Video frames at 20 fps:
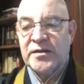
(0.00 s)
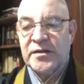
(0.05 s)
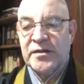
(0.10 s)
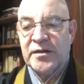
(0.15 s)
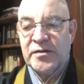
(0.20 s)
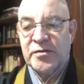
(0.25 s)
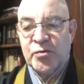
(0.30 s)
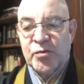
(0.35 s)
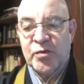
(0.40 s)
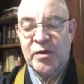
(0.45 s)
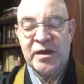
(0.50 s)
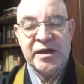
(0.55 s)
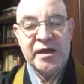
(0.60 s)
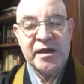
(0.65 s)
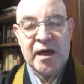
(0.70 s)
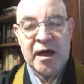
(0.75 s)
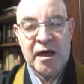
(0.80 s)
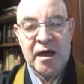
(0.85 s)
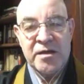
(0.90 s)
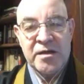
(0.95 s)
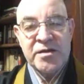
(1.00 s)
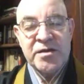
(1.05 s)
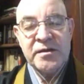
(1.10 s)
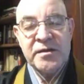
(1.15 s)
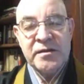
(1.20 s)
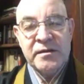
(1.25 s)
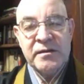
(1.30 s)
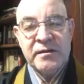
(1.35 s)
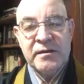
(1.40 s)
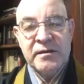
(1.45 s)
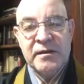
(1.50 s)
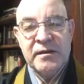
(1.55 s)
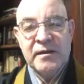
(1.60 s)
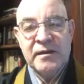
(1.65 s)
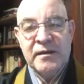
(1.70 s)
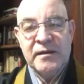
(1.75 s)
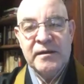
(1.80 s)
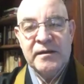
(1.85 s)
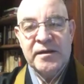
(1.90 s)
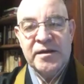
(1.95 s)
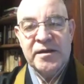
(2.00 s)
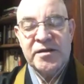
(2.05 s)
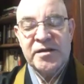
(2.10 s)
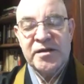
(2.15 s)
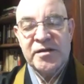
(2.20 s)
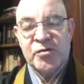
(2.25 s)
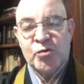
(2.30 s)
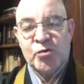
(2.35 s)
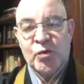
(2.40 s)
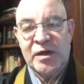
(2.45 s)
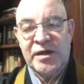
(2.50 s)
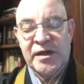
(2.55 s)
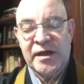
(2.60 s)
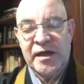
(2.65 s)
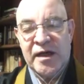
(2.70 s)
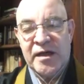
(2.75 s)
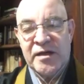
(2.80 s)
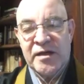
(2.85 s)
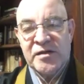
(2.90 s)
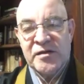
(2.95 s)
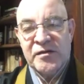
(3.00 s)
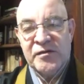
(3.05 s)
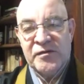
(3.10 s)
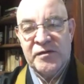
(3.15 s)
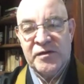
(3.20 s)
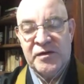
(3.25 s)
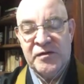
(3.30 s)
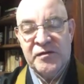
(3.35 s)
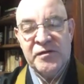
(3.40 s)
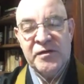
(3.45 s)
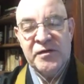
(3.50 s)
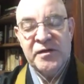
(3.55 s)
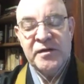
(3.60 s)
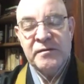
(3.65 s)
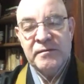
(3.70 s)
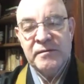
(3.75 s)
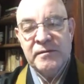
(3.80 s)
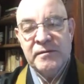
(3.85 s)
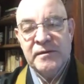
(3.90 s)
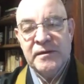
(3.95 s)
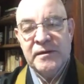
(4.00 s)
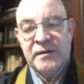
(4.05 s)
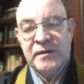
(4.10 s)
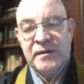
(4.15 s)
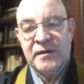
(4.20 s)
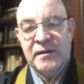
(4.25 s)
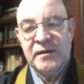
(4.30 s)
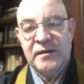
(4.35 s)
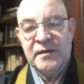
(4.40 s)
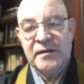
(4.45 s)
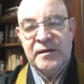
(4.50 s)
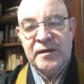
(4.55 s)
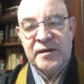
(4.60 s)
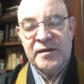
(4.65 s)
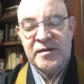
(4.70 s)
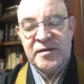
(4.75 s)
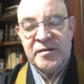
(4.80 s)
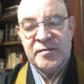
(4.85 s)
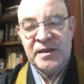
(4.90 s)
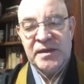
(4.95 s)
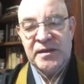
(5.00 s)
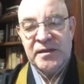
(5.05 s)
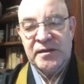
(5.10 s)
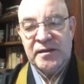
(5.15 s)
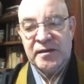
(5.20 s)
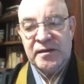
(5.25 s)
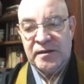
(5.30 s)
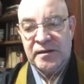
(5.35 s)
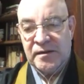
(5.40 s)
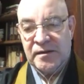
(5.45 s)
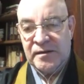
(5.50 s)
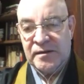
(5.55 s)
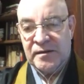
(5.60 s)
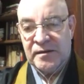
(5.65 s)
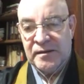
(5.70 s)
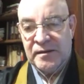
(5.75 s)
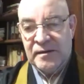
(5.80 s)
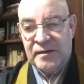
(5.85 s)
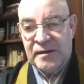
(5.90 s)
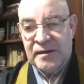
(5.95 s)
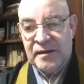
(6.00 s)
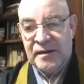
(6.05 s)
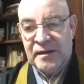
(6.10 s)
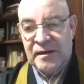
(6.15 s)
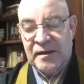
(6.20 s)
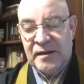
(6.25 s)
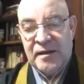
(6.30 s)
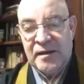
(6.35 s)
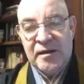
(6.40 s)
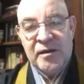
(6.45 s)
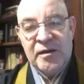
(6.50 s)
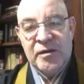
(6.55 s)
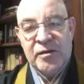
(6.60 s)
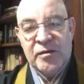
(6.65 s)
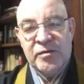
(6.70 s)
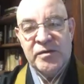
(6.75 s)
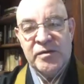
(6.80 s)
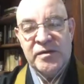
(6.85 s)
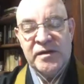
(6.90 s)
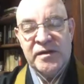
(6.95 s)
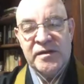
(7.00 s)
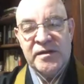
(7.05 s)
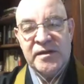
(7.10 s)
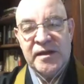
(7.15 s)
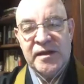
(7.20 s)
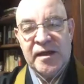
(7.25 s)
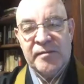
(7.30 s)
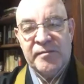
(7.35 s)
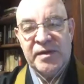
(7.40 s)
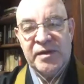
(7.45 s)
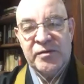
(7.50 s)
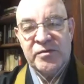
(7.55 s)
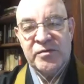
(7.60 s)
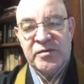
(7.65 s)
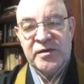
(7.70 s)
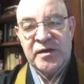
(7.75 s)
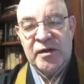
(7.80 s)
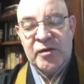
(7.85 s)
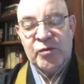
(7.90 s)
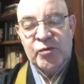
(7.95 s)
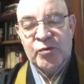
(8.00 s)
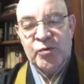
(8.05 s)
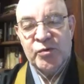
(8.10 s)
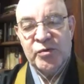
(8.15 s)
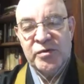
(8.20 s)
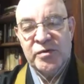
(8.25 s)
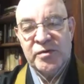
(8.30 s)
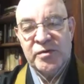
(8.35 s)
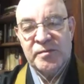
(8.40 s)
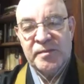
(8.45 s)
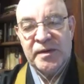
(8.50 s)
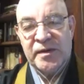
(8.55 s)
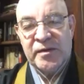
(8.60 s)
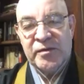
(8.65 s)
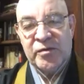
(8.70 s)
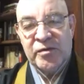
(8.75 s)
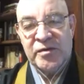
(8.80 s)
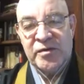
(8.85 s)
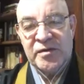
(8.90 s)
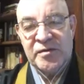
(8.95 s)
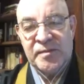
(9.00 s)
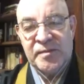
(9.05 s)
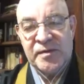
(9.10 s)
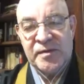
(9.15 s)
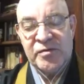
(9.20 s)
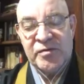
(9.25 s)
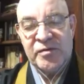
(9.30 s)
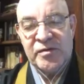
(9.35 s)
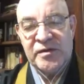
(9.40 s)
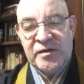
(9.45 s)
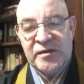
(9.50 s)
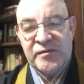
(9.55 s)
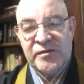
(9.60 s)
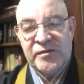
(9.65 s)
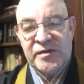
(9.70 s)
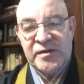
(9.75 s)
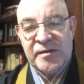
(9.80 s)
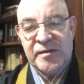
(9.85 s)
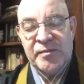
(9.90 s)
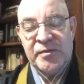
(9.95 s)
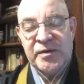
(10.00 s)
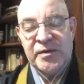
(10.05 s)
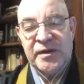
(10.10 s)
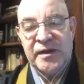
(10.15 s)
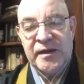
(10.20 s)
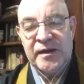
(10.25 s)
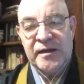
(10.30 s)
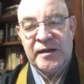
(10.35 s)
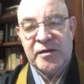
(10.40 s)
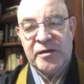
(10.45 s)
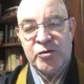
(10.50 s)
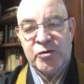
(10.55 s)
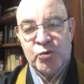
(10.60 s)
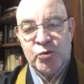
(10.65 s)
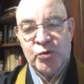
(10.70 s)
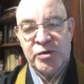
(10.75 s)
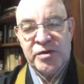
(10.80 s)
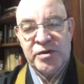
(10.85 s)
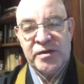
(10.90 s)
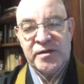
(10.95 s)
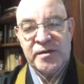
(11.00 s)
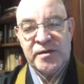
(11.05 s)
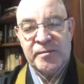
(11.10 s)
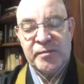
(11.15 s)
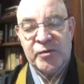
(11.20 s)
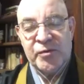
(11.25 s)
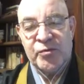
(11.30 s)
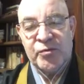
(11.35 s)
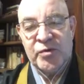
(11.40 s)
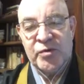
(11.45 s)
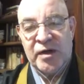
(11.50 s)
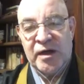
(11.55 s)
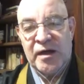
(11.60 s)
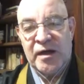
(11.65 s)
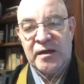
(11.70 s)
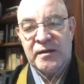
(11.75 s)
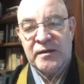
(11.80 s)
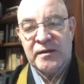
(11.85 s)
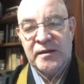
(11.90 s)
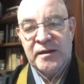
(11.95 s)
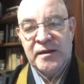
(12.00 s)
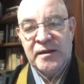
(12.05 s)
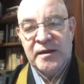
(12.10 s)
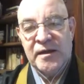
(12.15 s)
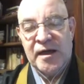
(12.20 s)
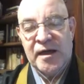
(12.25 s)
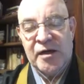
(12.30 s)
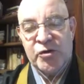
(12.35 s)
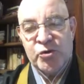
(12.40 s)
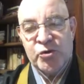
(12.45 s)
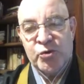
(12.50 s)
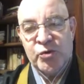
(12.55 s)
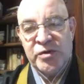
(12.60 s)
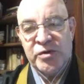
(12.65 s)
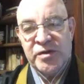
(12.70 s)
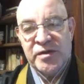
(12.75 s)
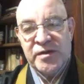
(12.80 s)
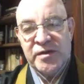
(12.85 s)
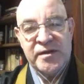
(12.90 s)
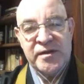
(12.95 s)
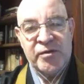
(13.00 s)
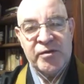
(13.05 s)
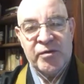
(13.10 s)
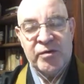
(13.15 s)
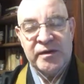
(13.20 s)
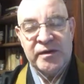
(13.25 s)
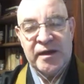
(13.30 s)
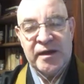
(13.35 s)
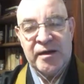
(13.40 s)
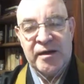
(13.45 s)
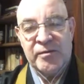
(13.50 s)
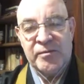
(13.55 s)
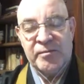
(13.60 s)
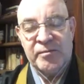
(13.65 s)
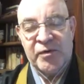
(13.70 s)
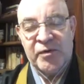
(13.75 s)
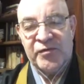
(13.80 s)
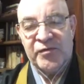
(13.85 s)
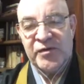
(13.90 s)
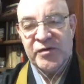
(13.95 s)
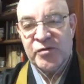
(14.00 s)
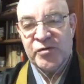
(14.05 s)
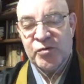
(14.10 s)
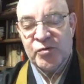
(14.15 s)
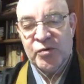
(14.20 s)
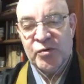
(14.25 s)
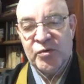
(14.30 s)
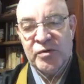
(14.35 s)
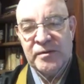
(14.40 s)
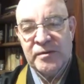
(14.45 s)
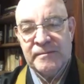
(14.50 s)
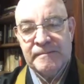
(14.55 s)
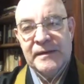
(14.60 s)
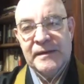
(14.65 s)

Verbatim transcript: da sua linhagem, deixe a sua linhagem viva, transmita os ensinamentos à luz para todas as pessoas que você puder, ajude-as a procurar, ajude-as a encontrar um professor,